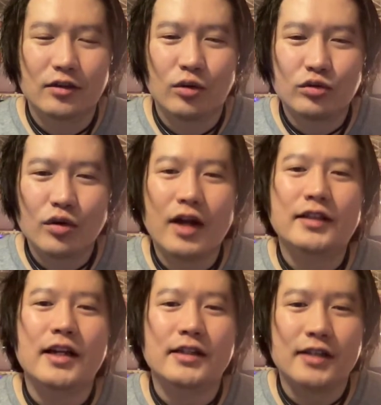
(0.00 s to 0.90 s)
本当は
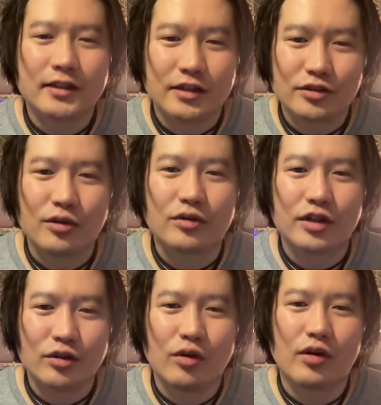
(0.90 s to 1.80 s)
働きたいんですよ
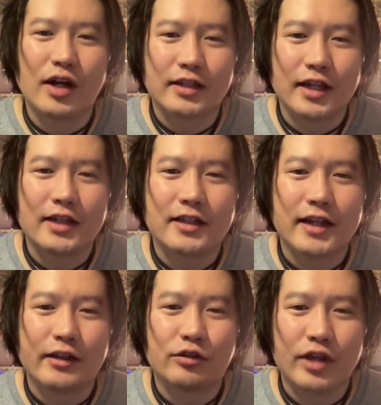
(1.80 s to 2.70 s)
けど働いて
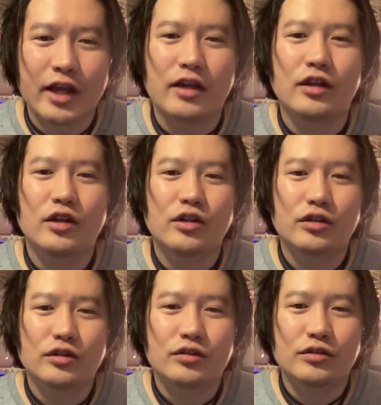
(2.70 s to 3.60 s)
ないので
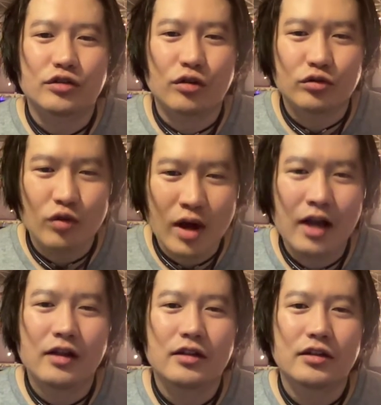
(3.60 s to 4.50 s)
ということは